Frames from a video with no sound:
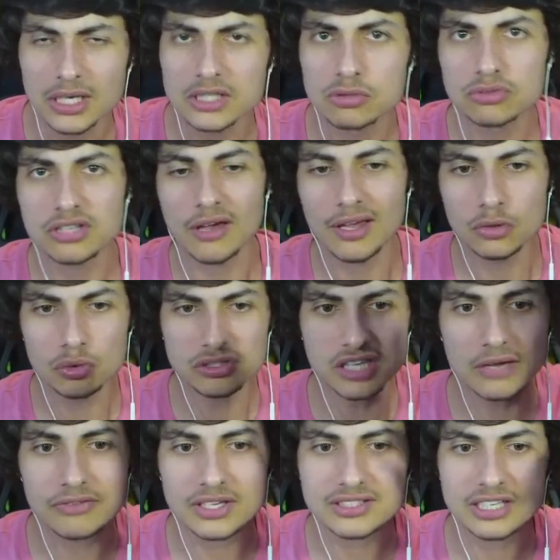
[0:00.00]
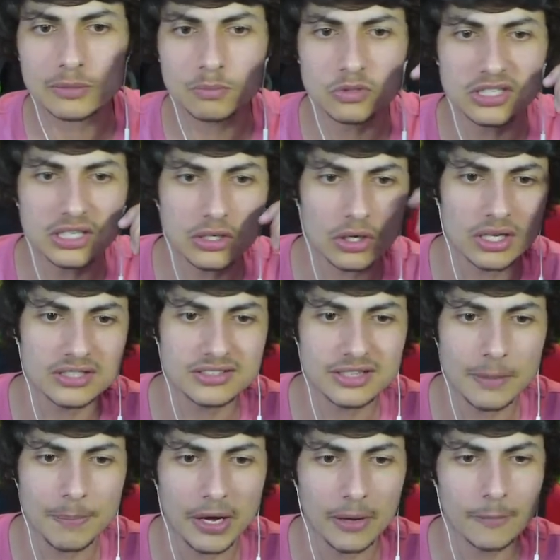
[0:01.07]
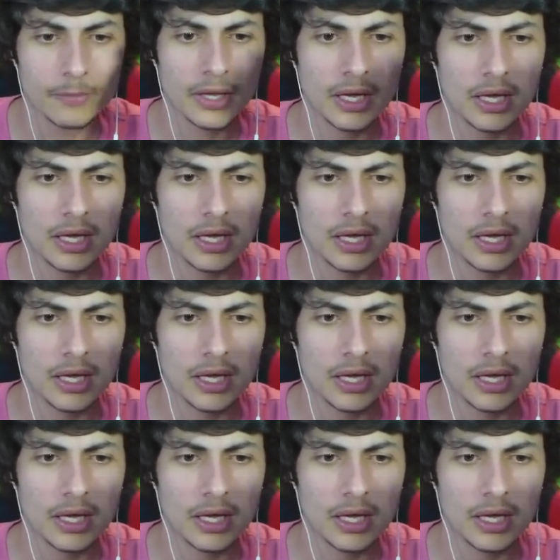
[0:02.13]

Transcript: Si vous savez d'où ça vient cette musique euh, n'hésitez pas